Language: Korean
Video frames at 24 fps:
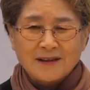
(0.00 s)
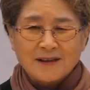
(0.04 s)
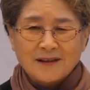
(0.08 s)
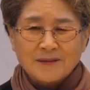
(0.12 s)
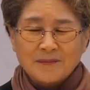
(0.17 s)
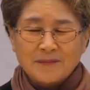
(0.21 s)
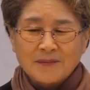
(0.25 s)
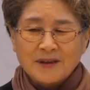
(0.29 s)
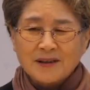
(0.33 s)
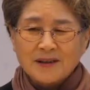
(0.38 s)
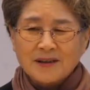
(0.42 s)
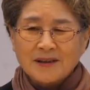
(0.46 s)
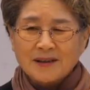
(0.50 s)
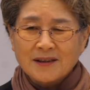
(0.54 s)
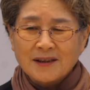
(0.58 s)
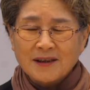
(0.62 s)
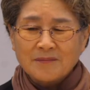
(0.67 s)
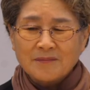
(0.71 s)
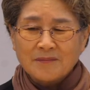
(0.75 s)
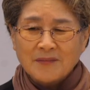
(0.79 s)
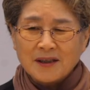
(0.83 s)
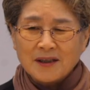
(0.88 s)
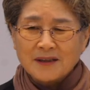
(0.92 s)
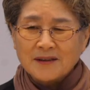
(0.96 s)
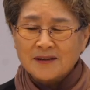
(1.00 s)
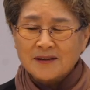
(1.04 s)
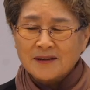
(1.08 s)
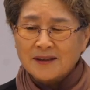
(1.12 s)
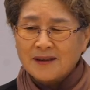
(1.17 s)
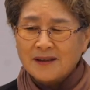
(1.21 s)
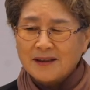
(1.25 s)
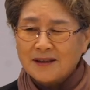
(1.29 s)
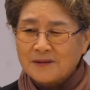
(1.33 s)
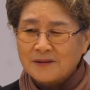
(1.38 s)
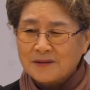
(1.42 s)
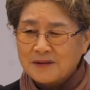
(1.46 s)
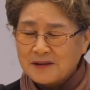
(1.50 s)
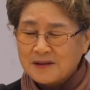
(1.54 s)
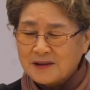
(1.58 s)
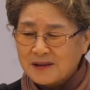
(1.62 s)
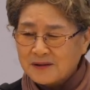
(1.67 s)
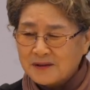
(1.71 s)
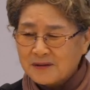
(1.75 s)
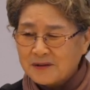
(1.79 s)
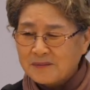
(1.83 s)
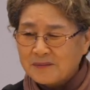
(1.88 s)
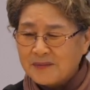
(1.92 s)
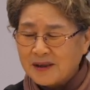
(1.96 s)
먹어라 마셔라 하고 이제
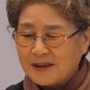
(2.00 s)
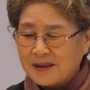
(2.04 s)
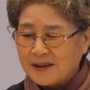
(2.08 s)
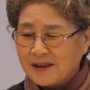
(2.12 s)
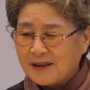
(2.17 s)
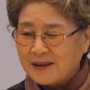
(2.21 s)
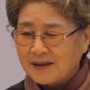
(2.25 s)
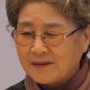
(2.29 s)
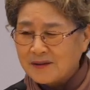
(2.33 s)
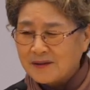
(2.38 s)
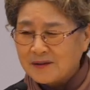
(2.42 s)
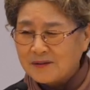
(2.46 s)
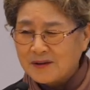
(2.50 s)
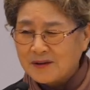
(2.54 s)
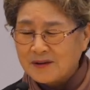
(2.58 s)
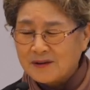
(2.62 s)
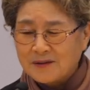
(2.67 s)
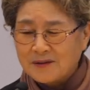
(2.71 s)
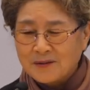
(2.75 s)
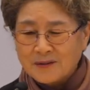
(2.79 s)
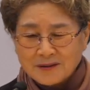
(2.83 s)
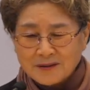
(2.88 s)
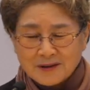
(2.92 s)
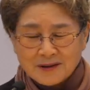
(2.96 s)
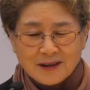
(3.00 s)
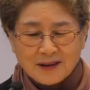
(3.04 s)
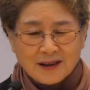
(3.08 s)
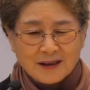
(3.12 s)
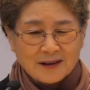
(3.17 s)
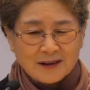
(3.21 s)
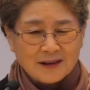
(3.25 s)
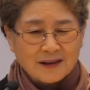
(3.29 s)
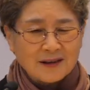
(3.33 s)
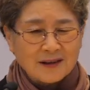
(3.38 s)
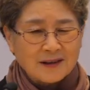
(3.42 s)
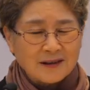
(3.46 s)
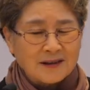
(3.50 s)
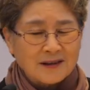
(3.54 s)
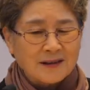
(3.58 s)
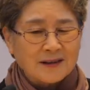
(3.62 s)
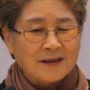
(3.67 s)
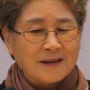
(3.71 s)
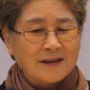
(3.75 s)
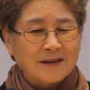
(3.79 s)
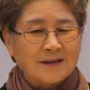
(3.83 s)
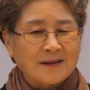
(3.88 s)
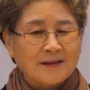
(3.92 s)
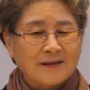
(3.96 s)
또 만나고 놀 것
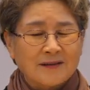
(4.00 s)
아니겠어요?